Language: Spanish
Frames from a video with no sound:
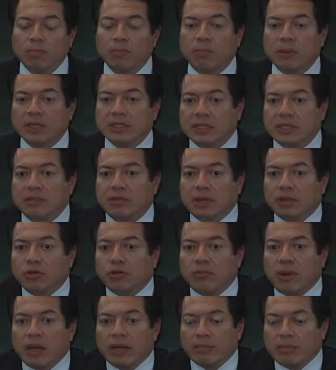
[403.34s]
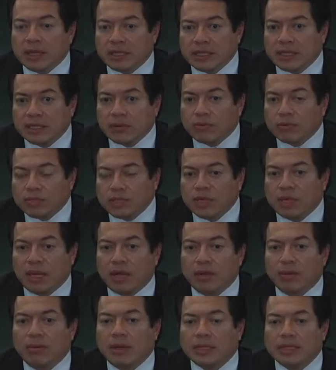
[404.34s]
pues sí va a, tomar, va a ser
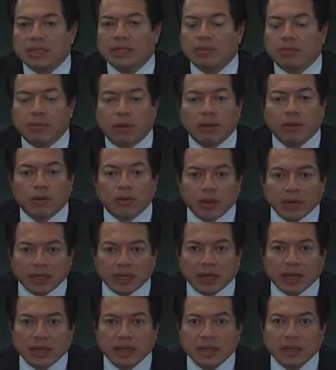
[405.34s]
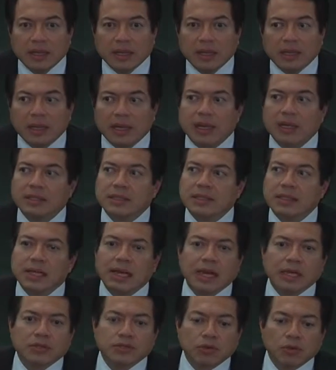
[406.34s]
considerado, va a ser tomado en cuenta. Que es decir,
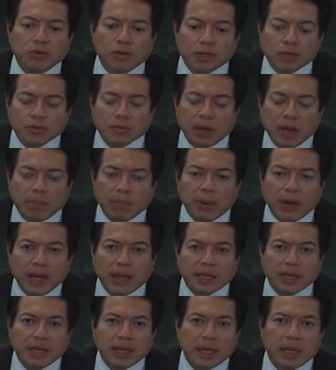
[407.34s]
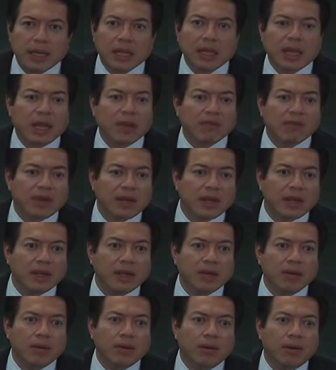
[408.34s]
que esto no es una plática de café
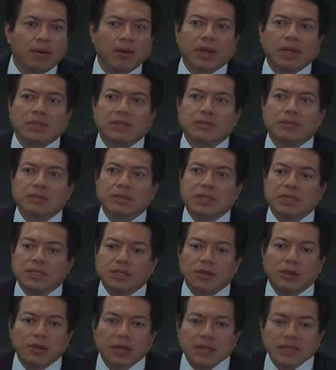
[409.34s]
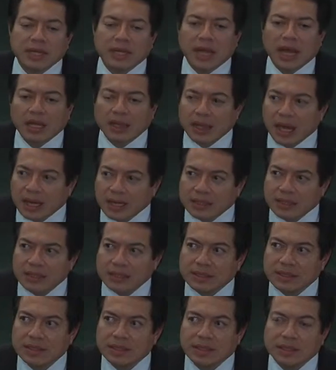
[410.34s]
o que son sesiones de
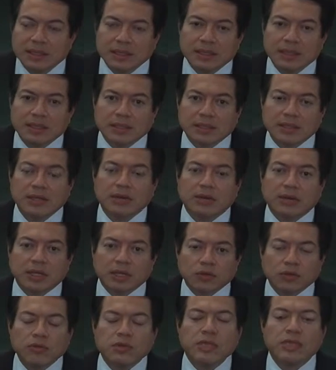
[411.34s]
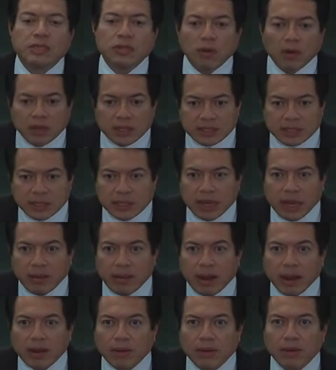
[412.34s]
catarsis, sino que son sesiones de
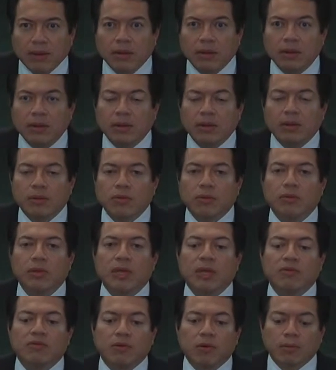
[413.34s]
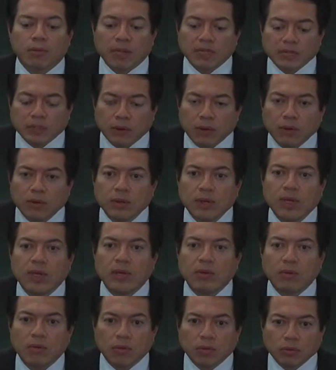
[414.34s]
trabajo cuya información
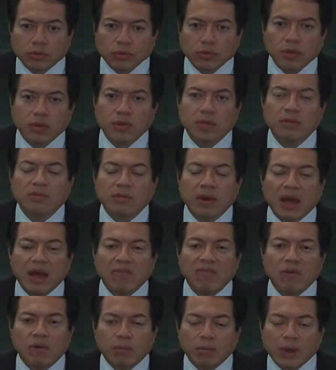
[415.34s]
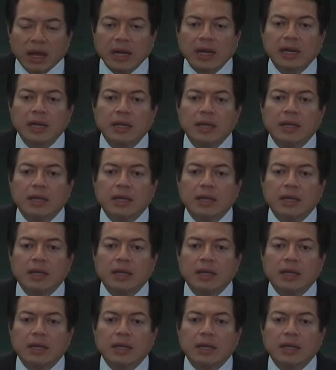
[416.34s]
y conclusiones va a formar